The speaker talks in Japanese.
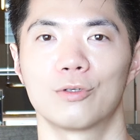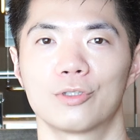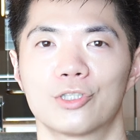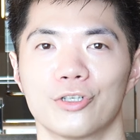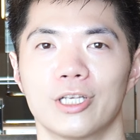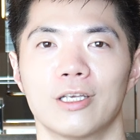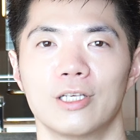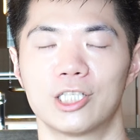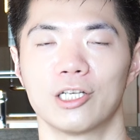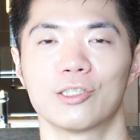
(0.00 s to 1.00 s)
すぐに
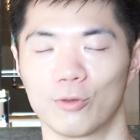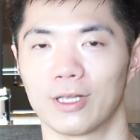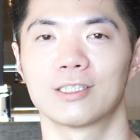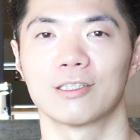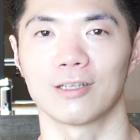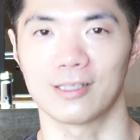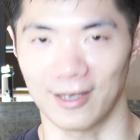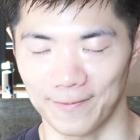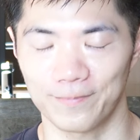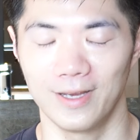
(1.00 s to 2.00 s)
医者に相談してくださ
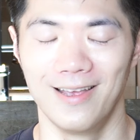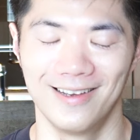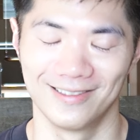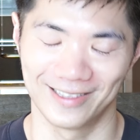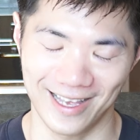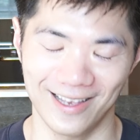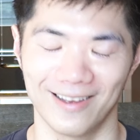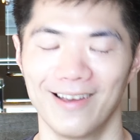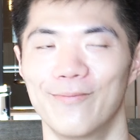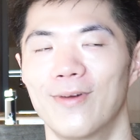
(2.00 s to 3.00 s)
い。で
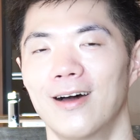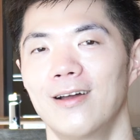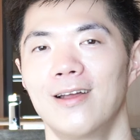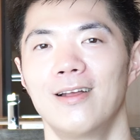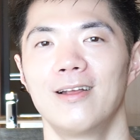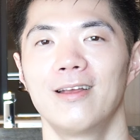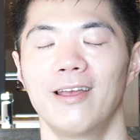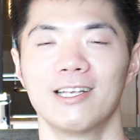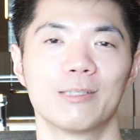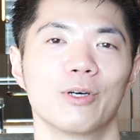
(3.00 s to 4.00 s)

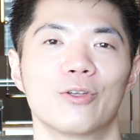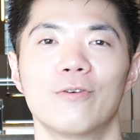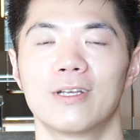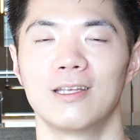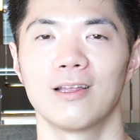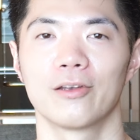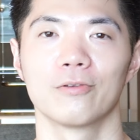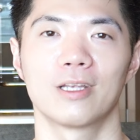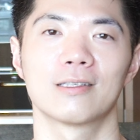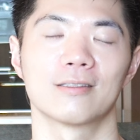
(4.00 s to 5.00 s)
いつも通りなの
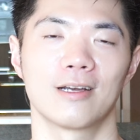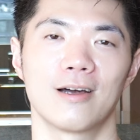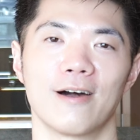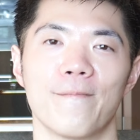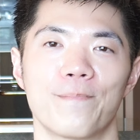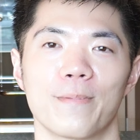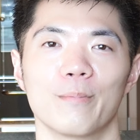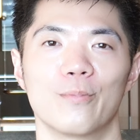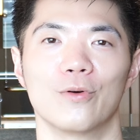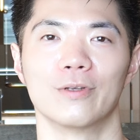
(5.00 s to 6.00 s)
ですが、
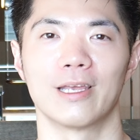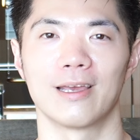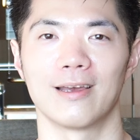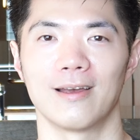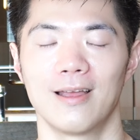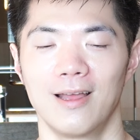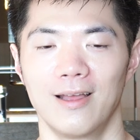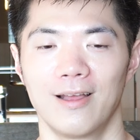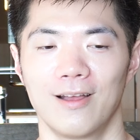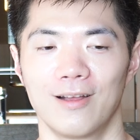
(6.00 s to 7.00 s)
もうね
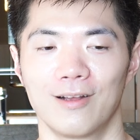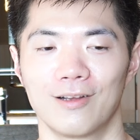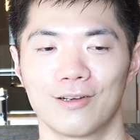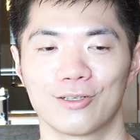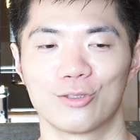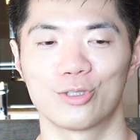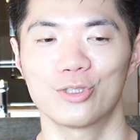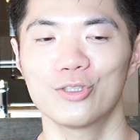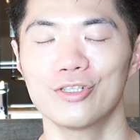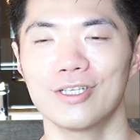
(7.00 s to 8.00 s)

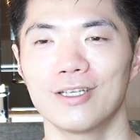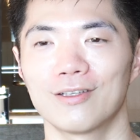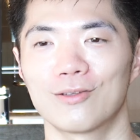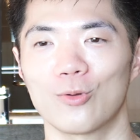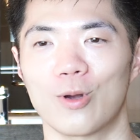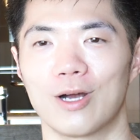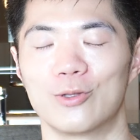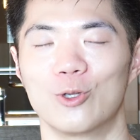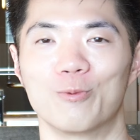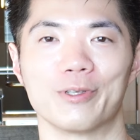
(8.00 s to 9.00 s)
薬とか
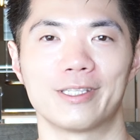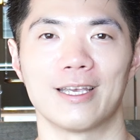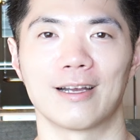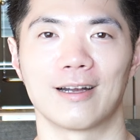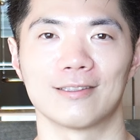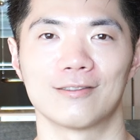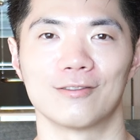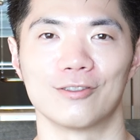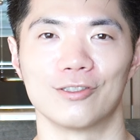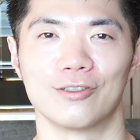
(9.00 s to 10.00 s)
飲む生
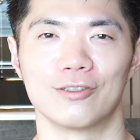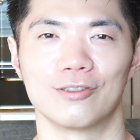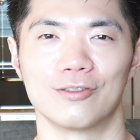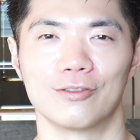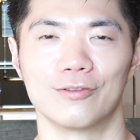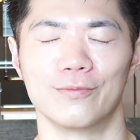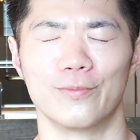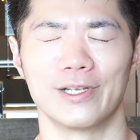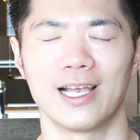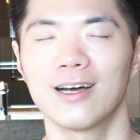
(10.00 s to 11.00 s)
活
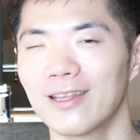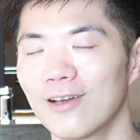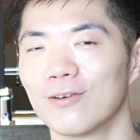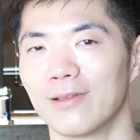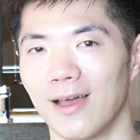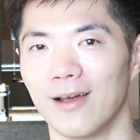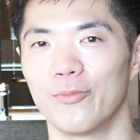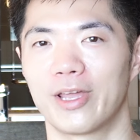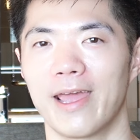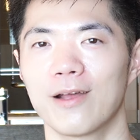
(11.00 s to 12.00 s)
も嫌だよね。
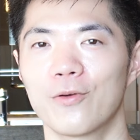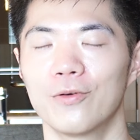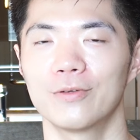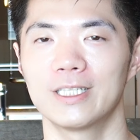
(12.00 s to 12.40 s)
もう健康